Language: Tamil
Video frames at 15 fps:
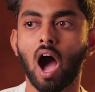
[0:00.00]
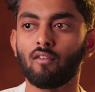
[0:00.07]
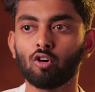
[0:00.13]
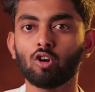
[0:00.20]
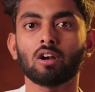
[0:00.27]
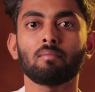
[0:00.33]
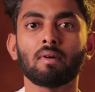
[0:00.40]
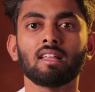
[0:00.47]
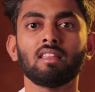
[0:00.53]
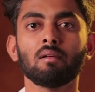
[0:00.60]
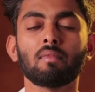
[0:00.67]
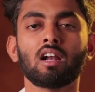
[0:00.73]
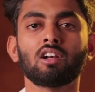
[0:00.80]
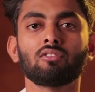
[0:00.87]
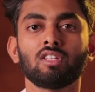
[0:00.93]
அவங்களோட
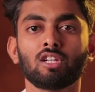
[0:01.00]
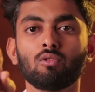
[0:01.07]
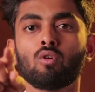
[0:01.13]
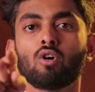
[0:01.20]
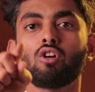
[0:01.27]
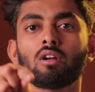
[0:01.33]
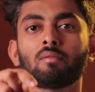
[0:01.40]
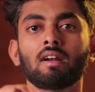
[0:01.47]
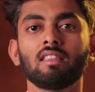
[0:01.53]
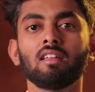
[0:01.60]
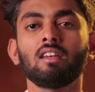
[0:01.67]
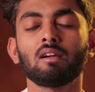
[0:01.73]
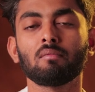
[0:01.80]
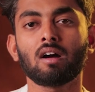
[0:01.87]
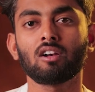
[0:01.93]
மனதை மாற்றுவதற்கு உங்களோட
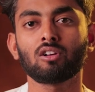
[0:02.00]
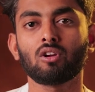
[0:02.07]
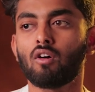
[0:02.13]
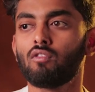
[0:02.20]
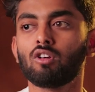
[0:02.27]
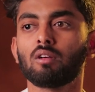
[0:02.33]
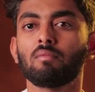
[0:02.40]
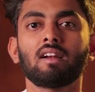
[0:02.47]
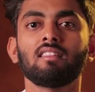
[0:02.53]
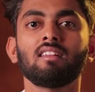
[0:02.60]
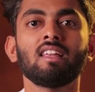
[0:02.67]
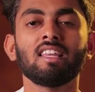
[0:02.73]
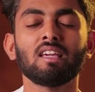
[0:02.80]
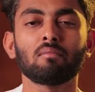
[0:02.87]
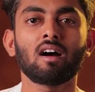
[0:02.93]
மனதை நீங்கள் மாற்றணும் அவங்களோட
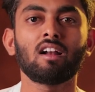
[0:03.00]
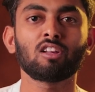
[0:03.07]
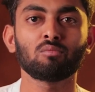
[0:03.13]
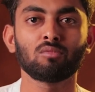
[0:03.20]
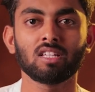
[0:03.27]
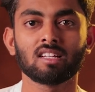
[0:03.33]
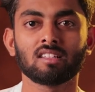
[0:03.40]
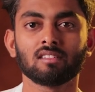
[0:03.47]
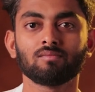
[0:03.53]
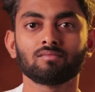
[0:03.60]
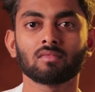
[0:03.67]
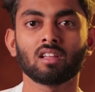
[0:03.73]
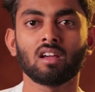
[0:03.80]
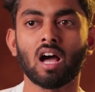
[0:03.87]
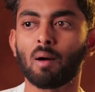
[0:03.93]
மனதில் நீங்கள் மாற்ற முடியாது
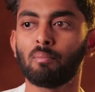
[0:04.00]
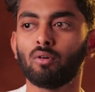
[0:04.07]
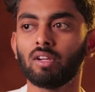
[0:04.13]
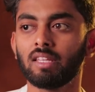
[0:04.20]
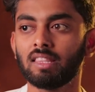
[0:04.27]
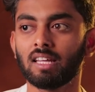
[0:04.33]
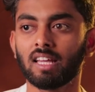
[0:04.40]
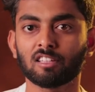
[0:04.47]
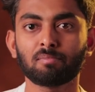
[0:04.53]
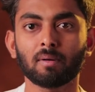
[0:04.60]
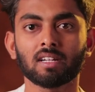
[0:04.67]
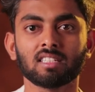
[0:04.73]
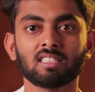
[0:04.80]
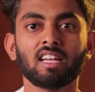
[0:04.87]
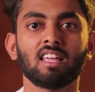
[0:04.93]
அப்போ இந்த
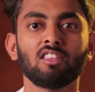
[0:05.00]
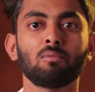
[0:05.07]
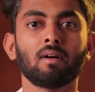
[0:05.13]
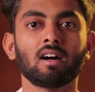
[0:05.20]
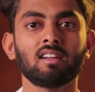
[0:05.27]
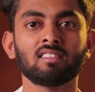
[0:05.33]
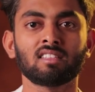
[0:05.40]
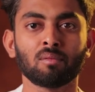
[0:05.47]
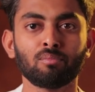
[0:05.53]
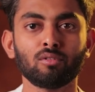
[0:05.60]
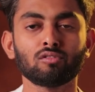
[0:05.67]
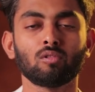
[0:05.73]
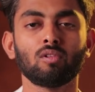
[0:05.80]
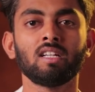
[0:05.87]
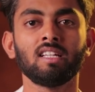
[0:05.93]
எக்ஸ்பெக்டேஷனை எதிர்பார்க்குற
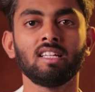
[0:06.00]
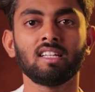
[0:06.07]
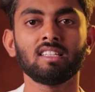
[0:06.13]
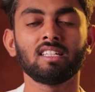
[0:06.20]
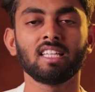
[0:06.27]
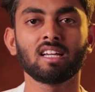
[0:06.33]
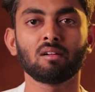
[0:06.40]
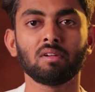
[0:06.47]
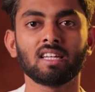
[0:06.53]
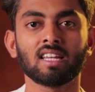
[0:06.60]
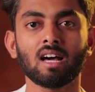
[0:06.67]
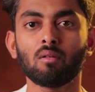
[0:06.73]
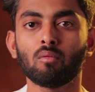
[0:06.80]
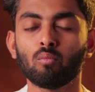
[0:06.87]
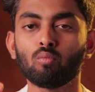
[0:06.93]
தப்புன்னு சொல்லி இருந்துட்டீங்க
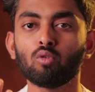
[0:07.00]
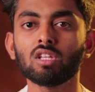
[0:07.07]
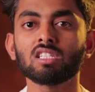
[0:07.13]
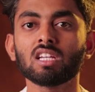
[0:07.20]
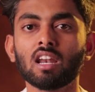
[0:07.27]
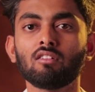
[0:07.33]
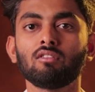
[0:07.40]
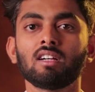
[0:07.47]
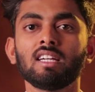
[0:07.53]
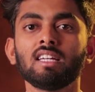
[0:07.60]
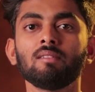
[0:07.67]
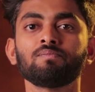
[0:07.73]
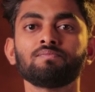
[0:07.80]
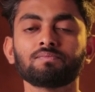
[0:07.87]
அப்படின்னா முடிஞ்ச அளவுக்கு